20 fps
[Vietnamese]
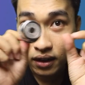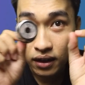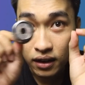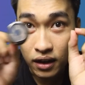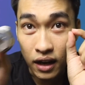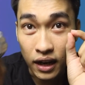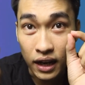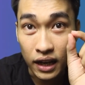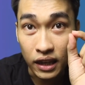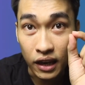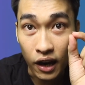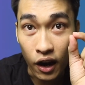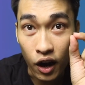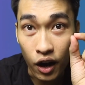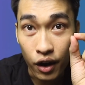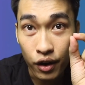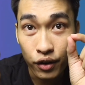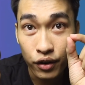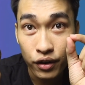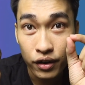cực kỳ
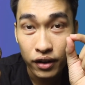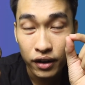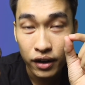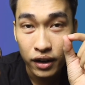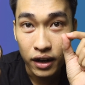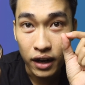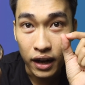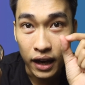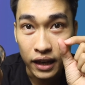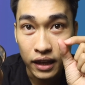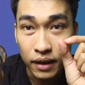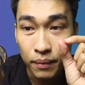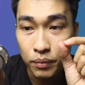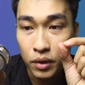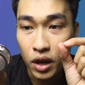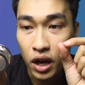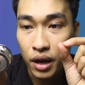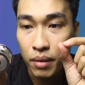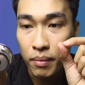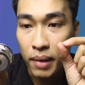nhỏ luôn. Đấy, giúp
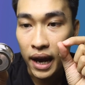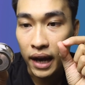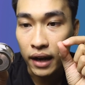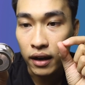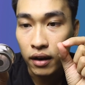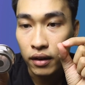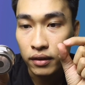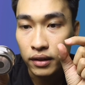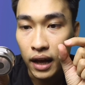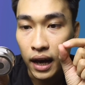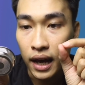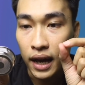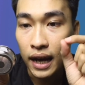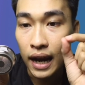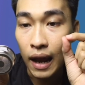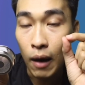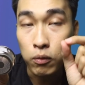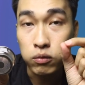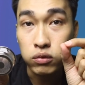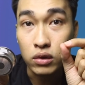cho các bạn có thể
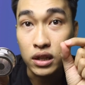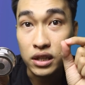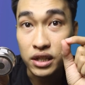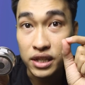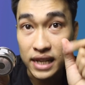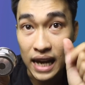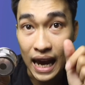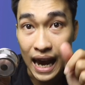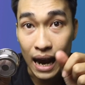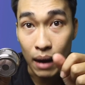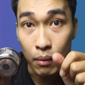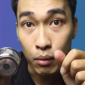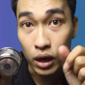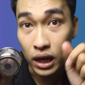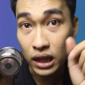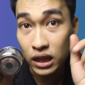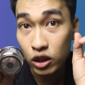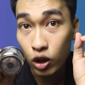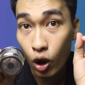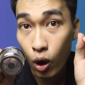lọc được trà một
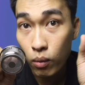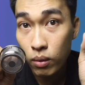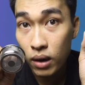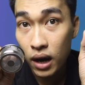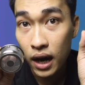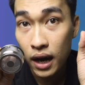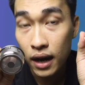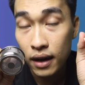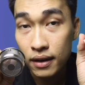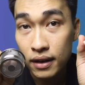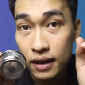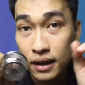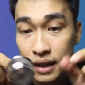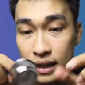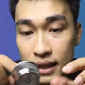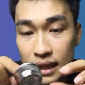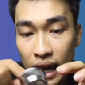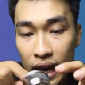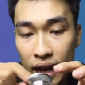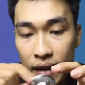cách tốt hơn,
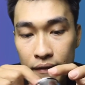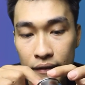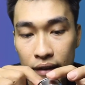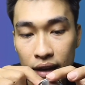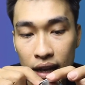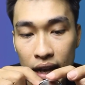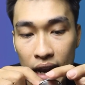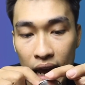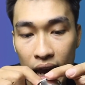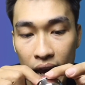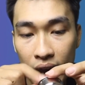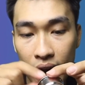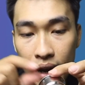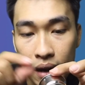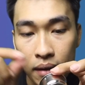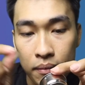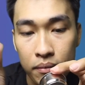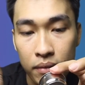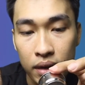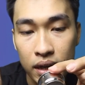thay vì
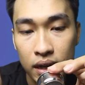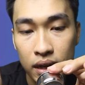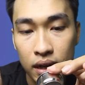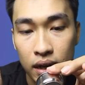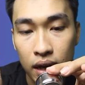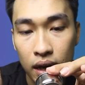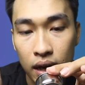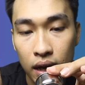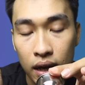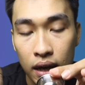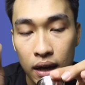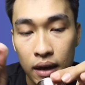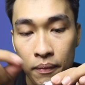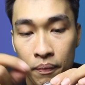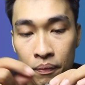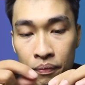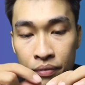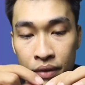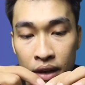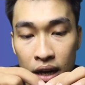là mình
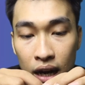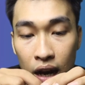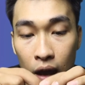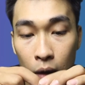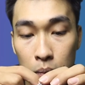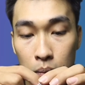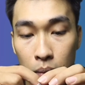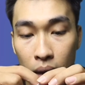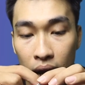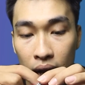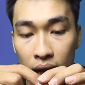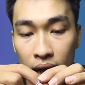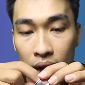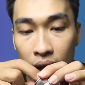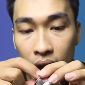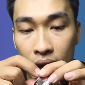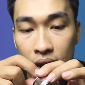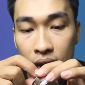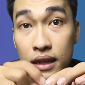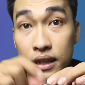lọc bằng
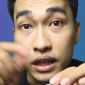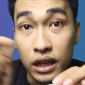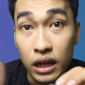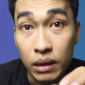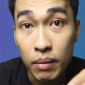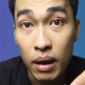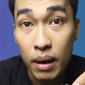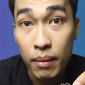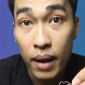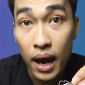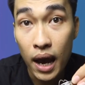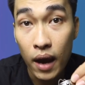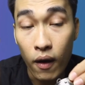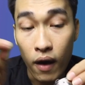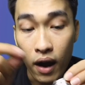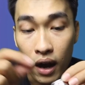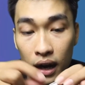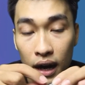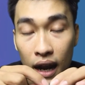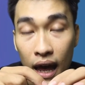cái nhựa PP
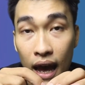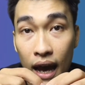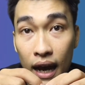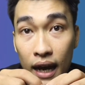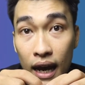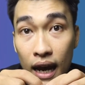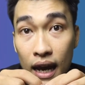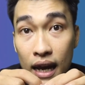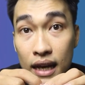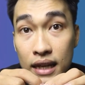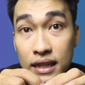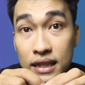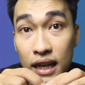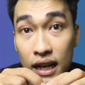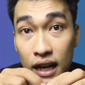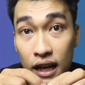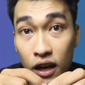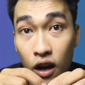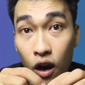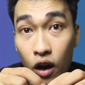hoặc là cái
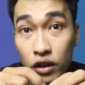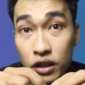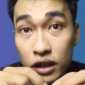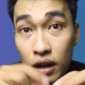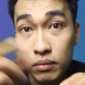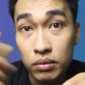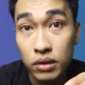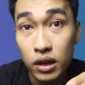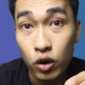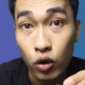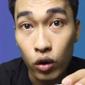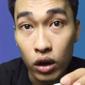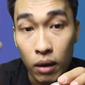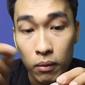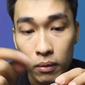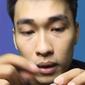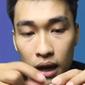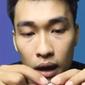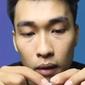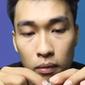silicon giống như của
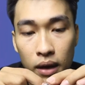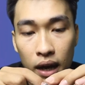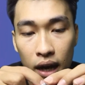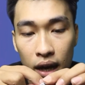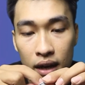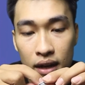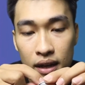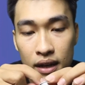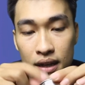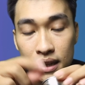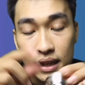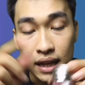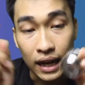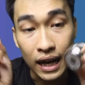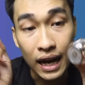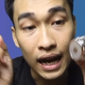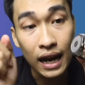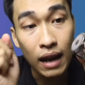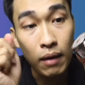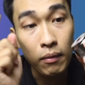Lock&Lock ha. Thật
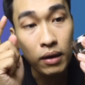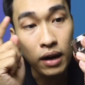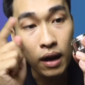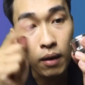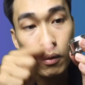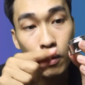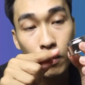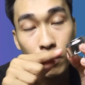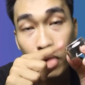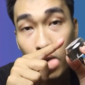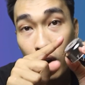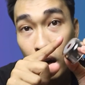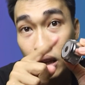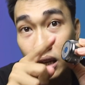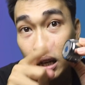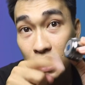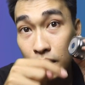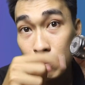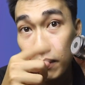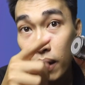ra Lock&Lock cũng có
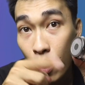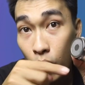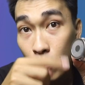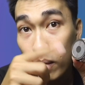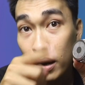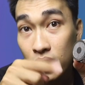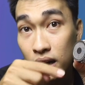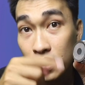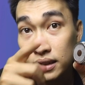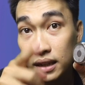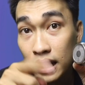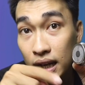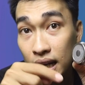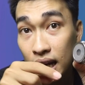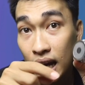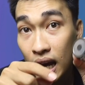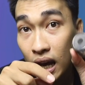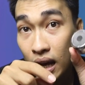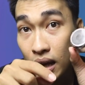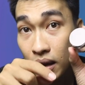những cái mẫu mà được thiết
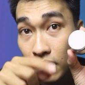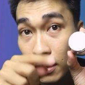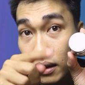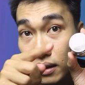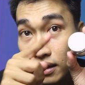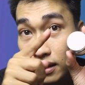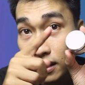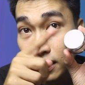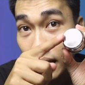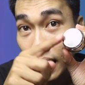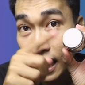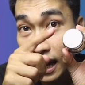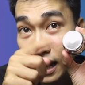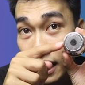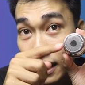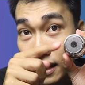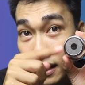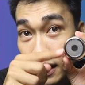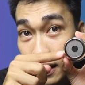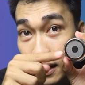kế
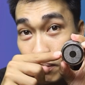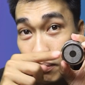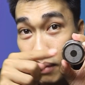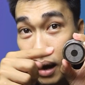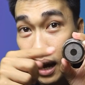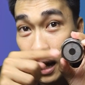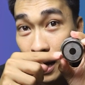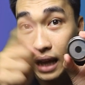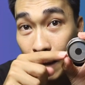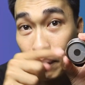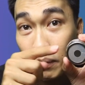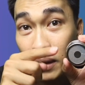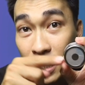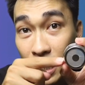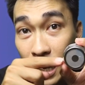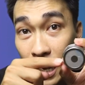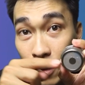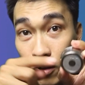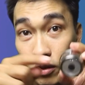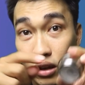dạng bằng thép như thế
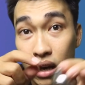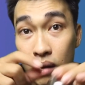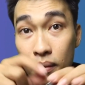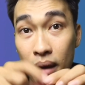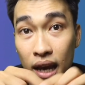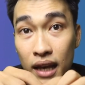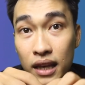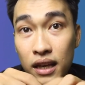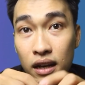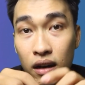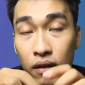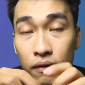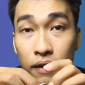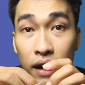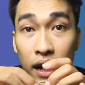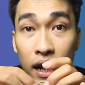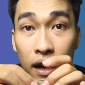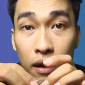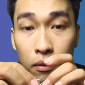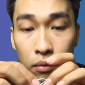này luôn nha các bạn, chứ không
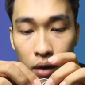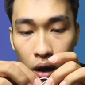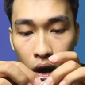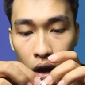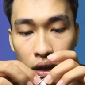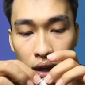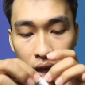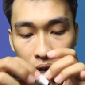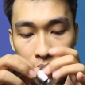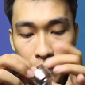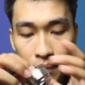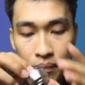phải là không có nha.